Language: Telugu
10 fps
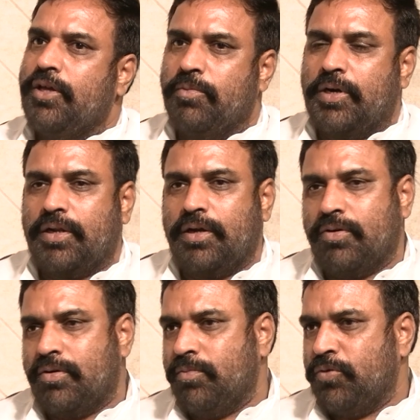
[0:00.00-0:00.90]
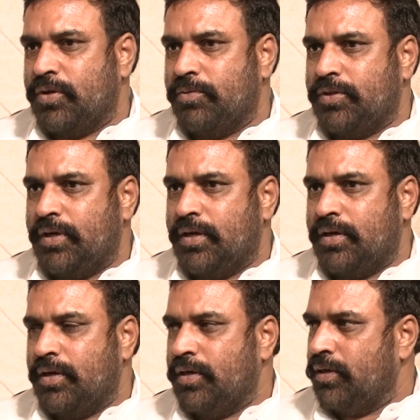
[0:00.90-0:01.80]
ఈ మాట గౌరవ ముఖ్యమంత్రి
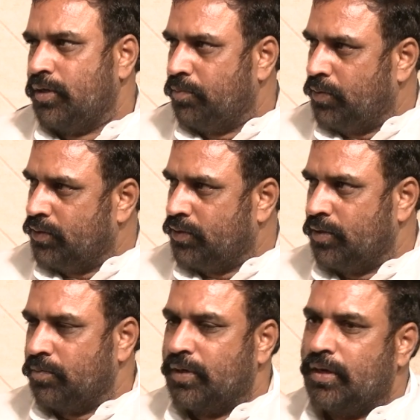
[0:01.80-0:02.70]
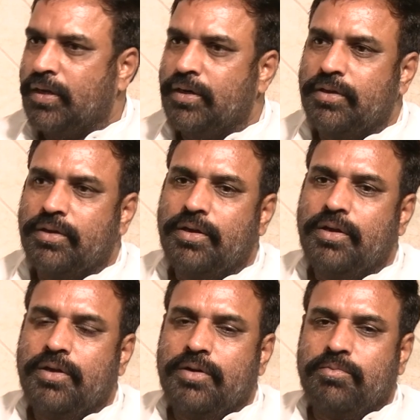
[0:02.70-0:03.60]
గారు కానీ డిప్యూటీ సీఎం గారు కానీ
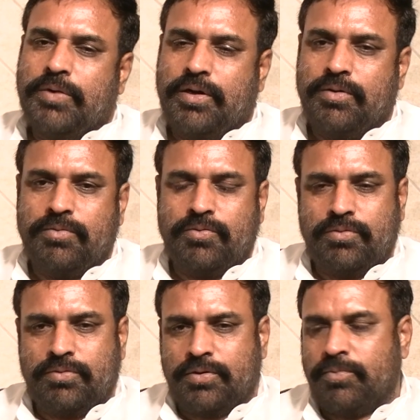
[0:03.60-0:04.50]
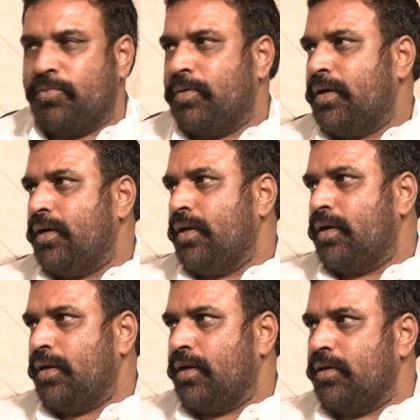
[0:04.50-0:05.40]
మా ఉత్తమ్ కుమార్ రెడ్డి
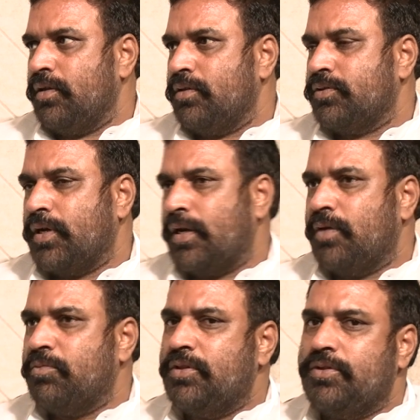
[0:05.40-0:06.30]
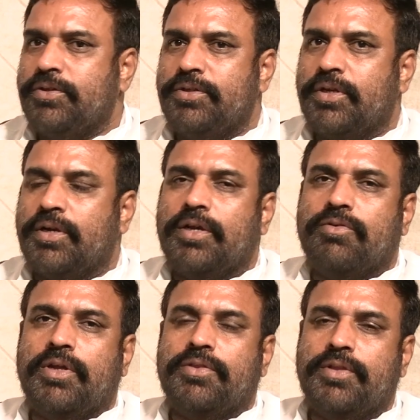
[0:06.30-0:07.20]
గారు కానీ చాలామంది సీనియర్
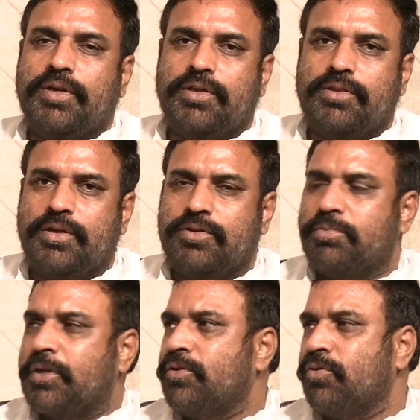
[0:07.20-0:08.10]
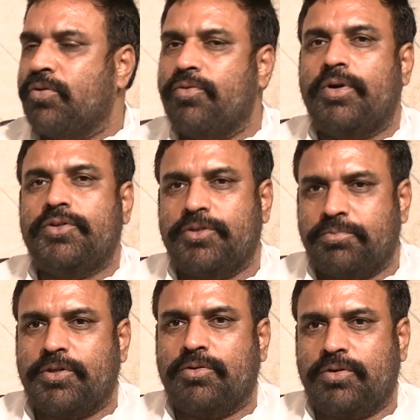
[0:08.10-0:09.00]
నాయకులు అందరికీ తెలుసు ప్రతి ఒక్కరు వాళ్ళు
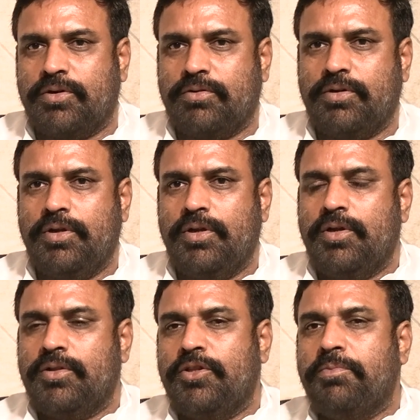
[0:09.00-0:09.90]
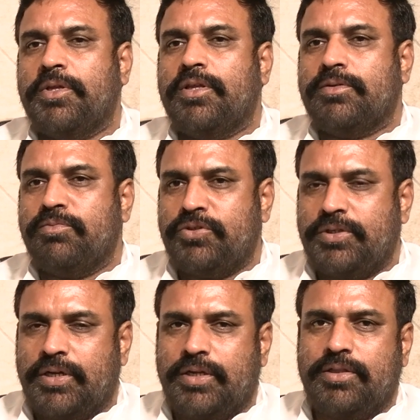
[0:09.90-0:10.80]
చెప్తా ఉన్నారు దీపాదాస్
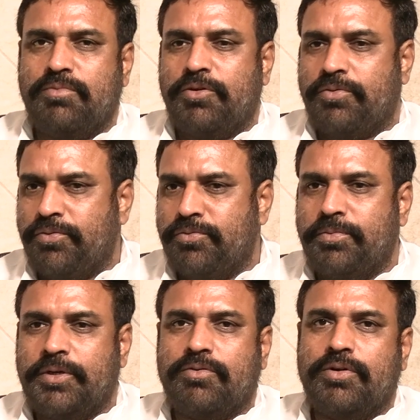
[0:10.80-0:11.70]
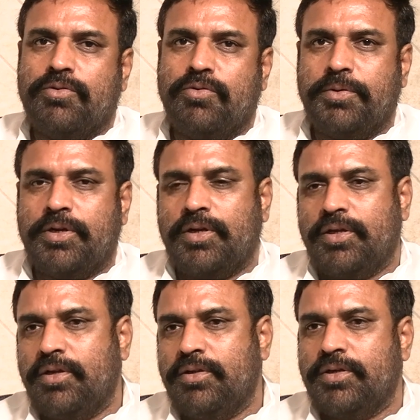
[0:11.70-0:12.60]
మున్షి గారు అయితే మేము రివ్యూ పెట్టుకుంటే
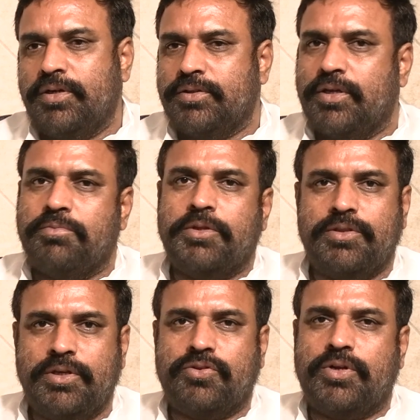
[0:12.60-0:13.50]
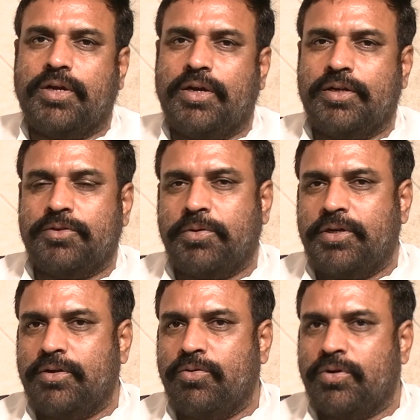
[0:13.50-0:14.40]
ఓపెన్గానే గిరిజనులు ఈసారి పెద్ద ఎత్తున కాంగ్రెస్
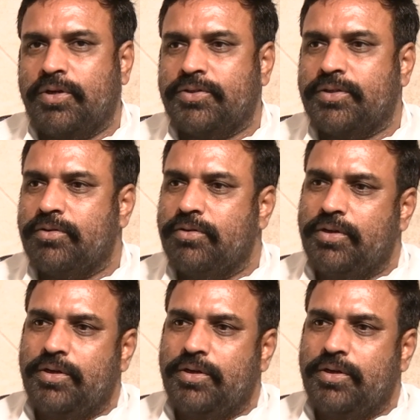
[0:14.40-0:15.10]
పార్టీకి ఓట్లేశారు